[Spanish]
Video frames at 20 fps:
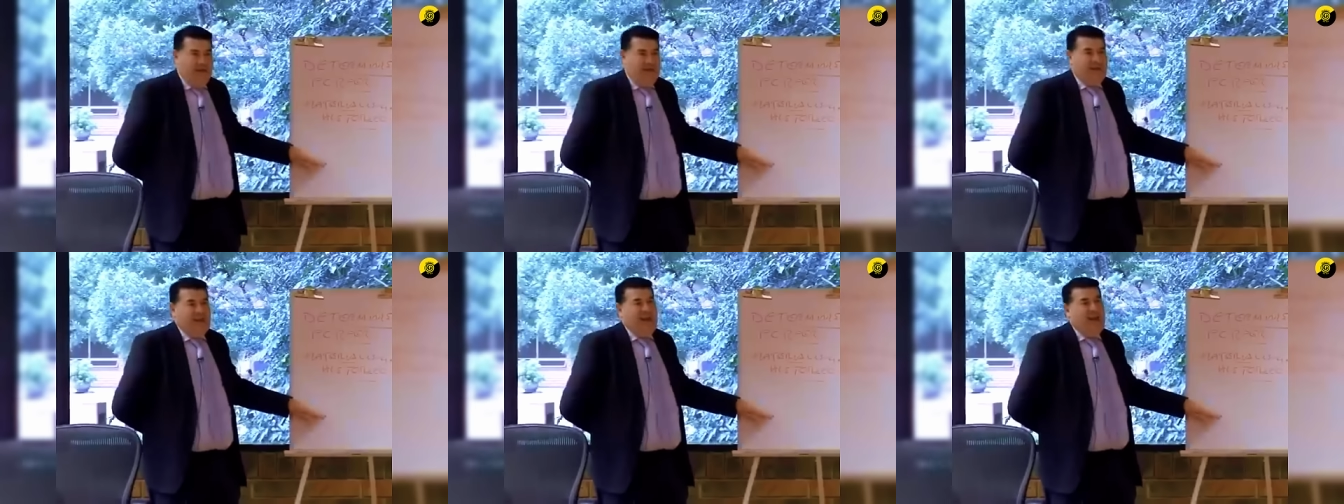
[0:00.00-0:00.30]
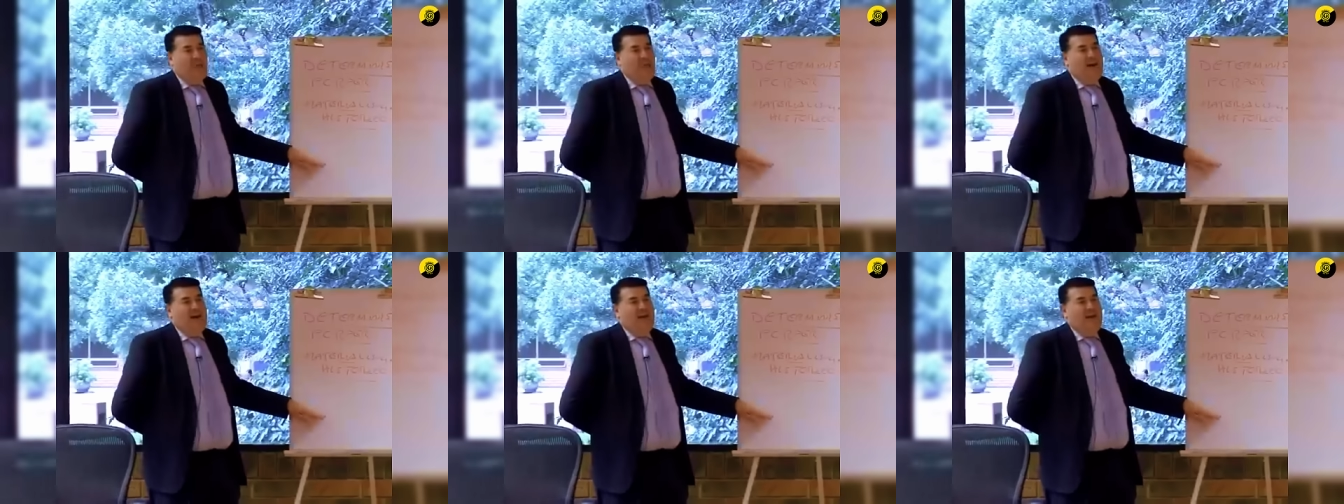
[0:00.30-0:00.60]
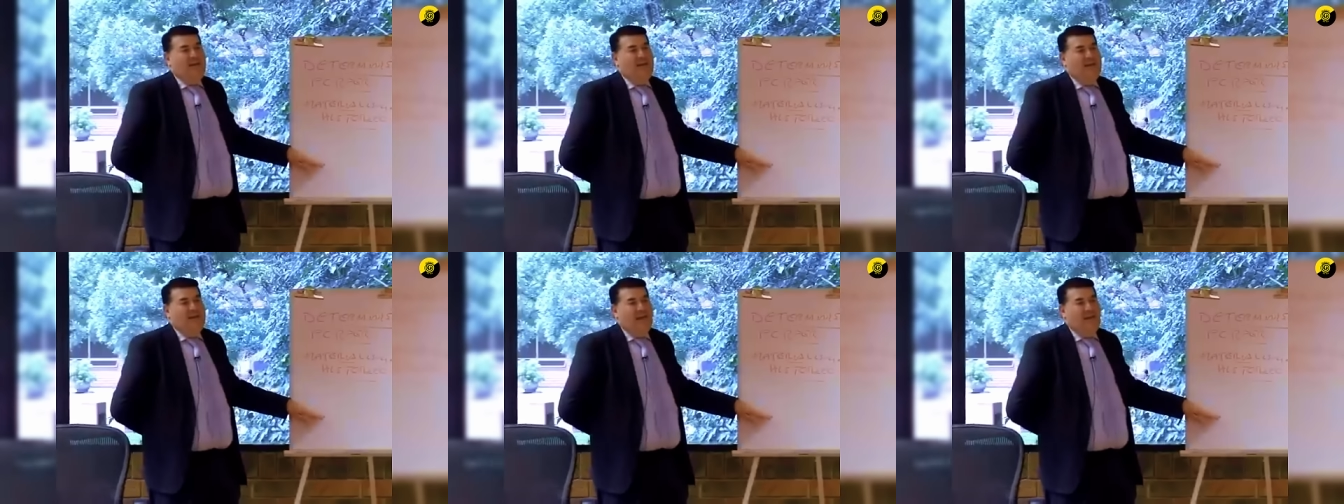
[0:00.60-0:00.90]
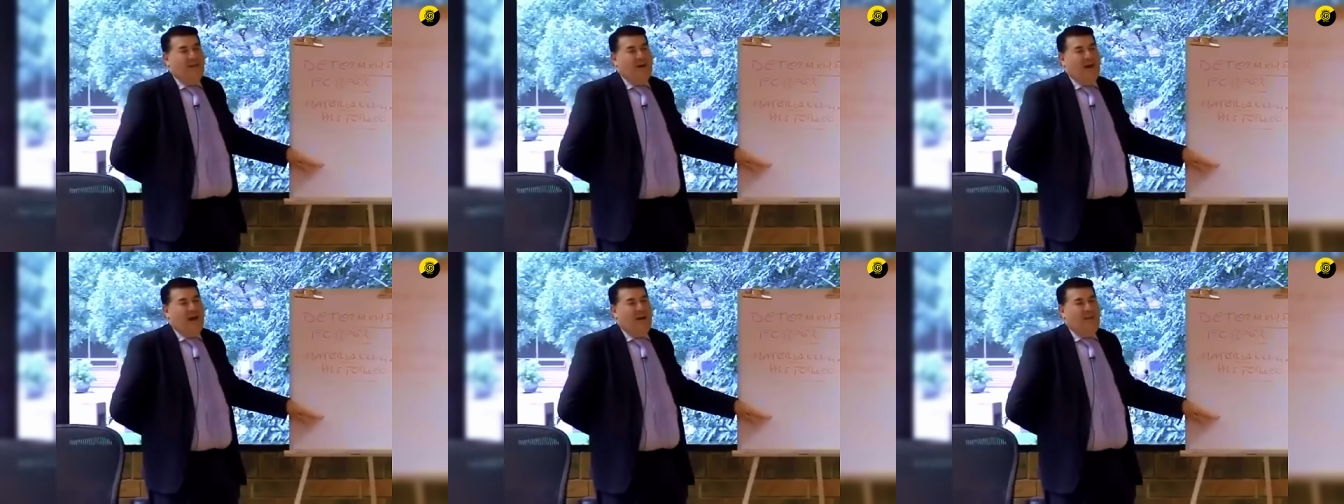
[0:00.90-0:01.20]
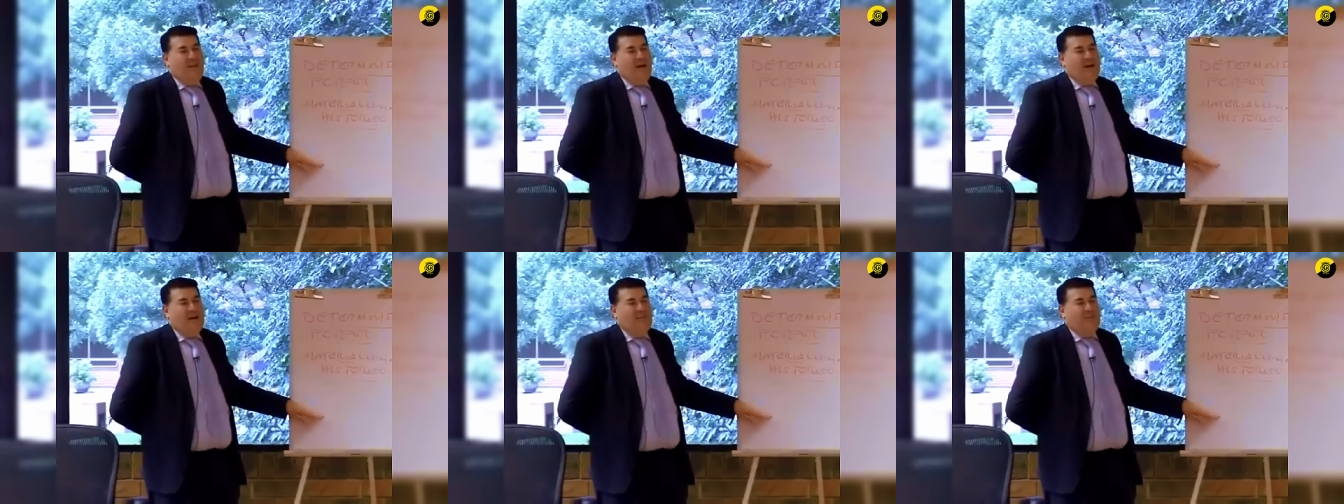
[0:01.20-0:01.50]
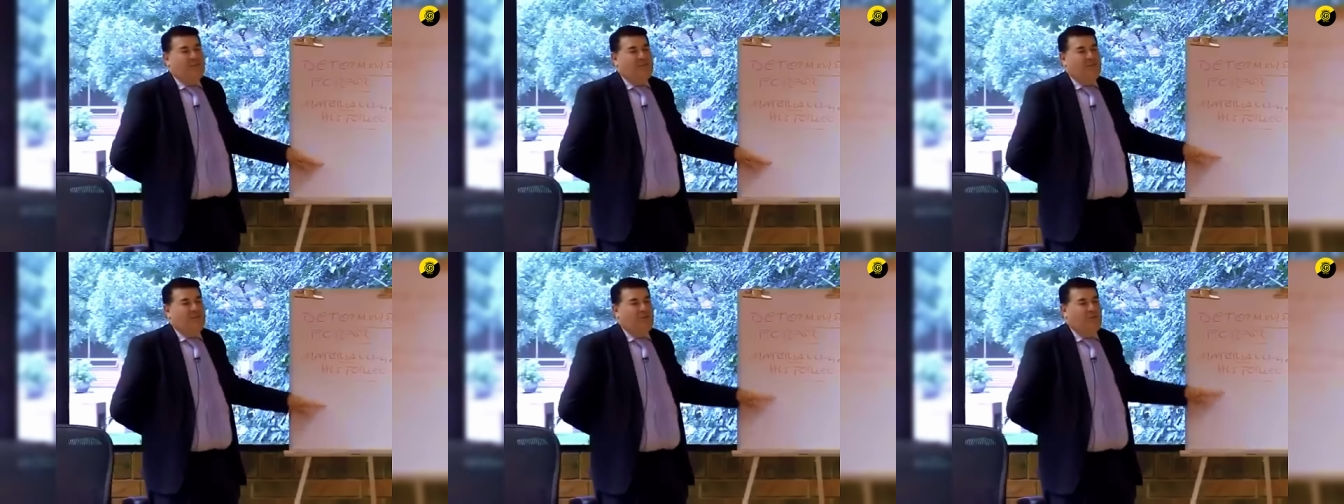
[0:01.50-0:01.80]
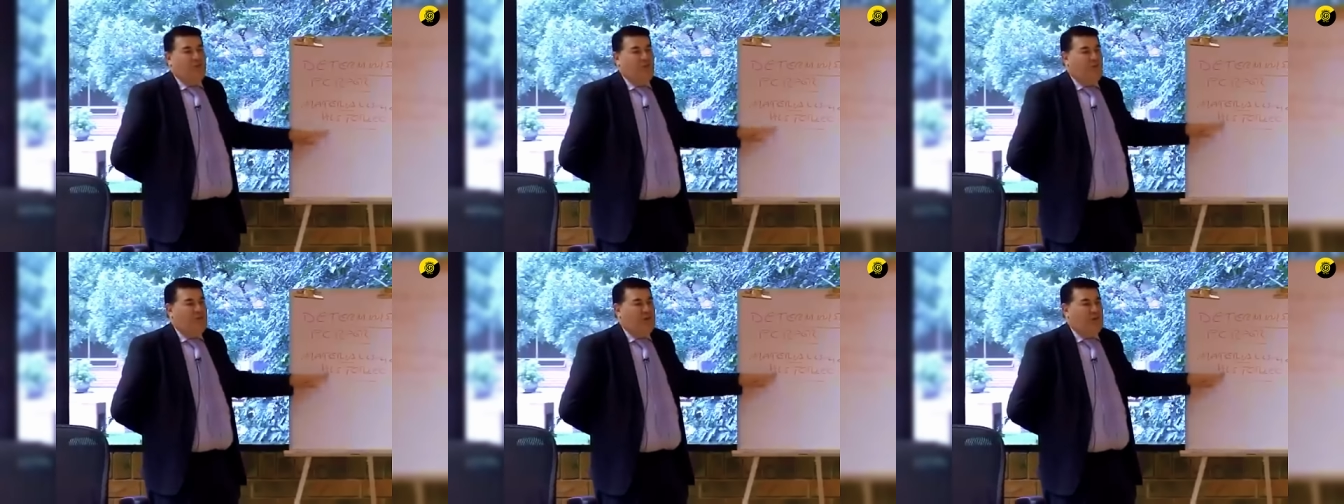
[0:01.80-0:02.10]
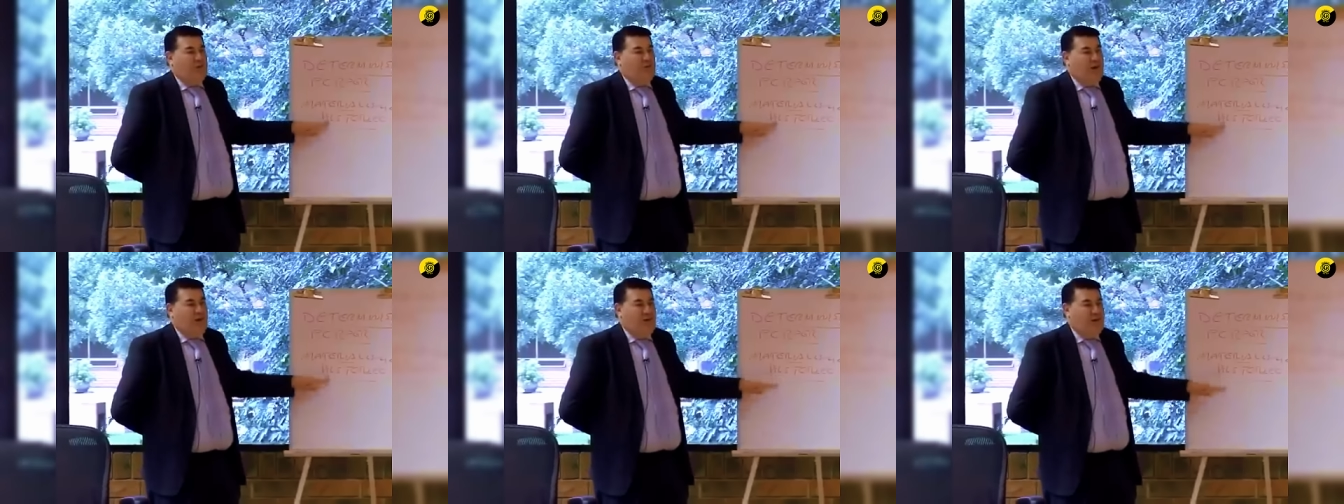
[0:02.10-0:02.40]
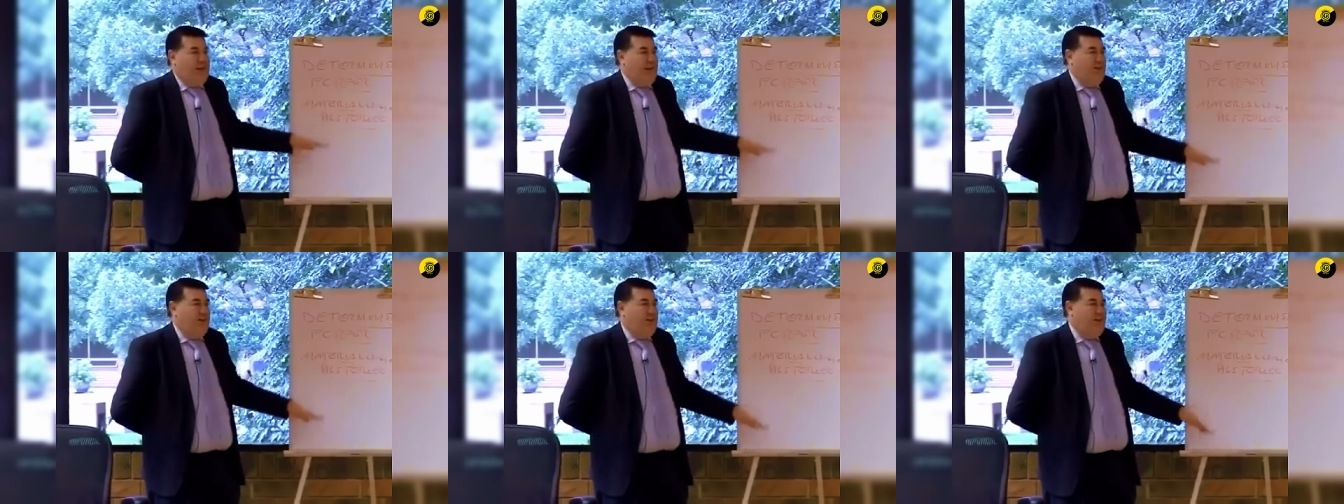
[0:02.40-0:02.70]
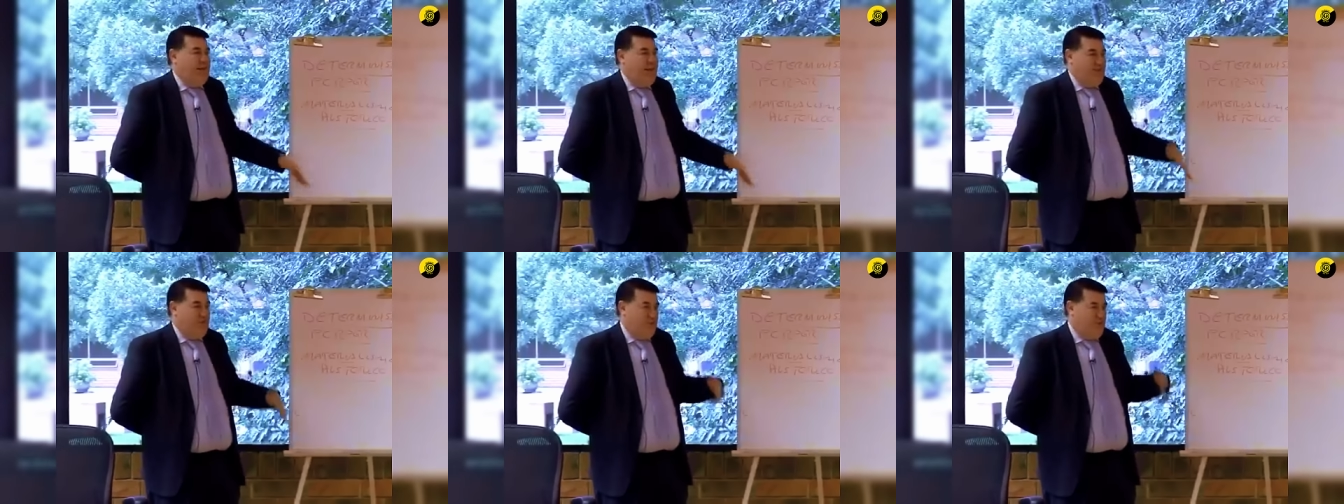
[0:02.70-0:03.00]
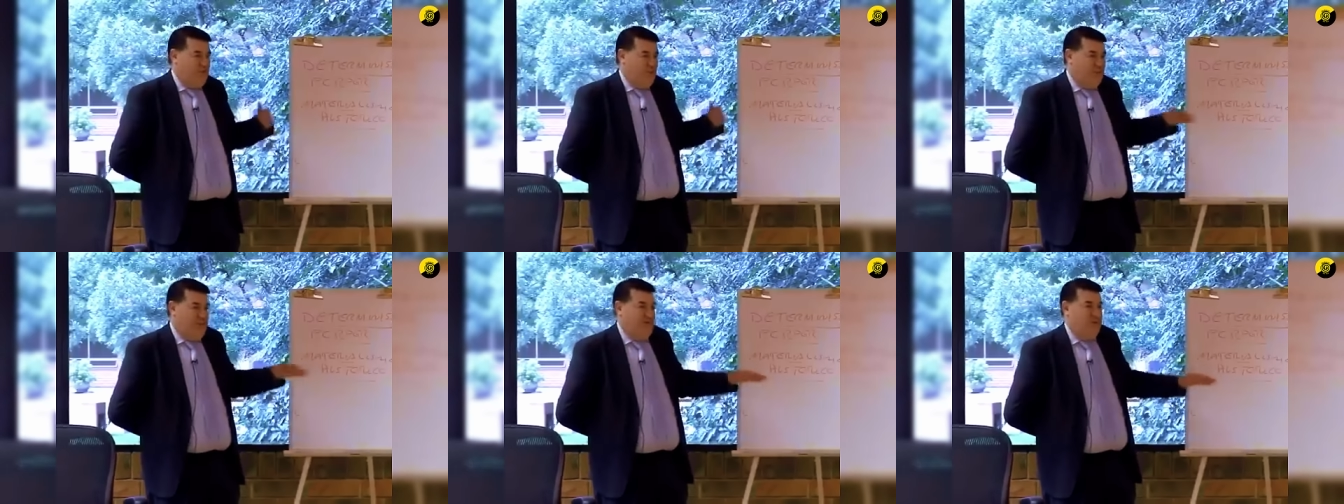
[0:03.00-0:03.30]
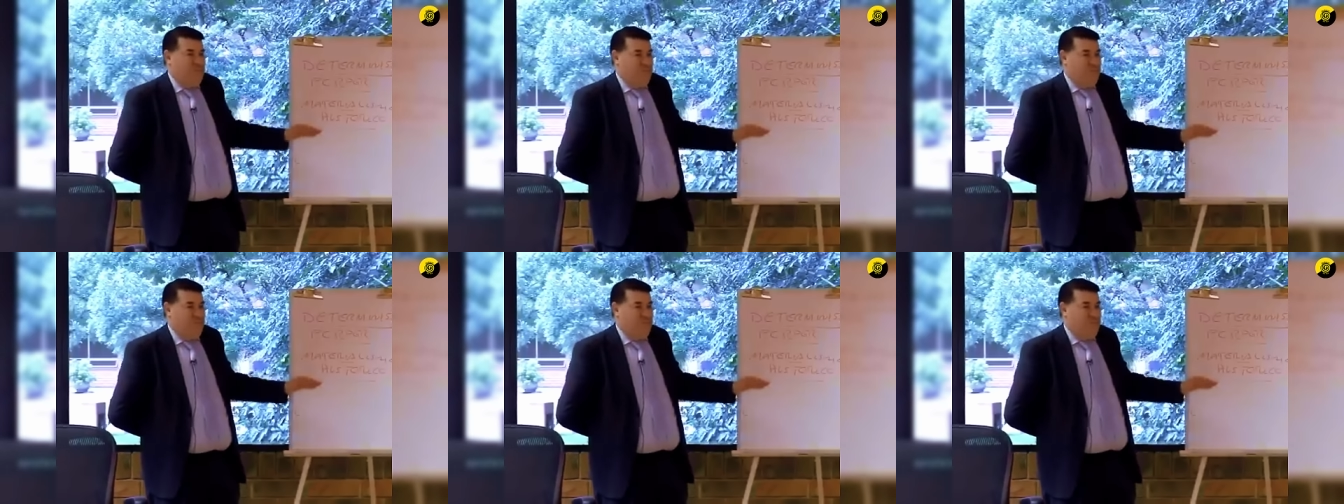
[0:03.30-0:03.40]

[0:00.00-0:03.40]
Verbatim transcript: de la cual alimentaba a más fue toda la vida alimentado según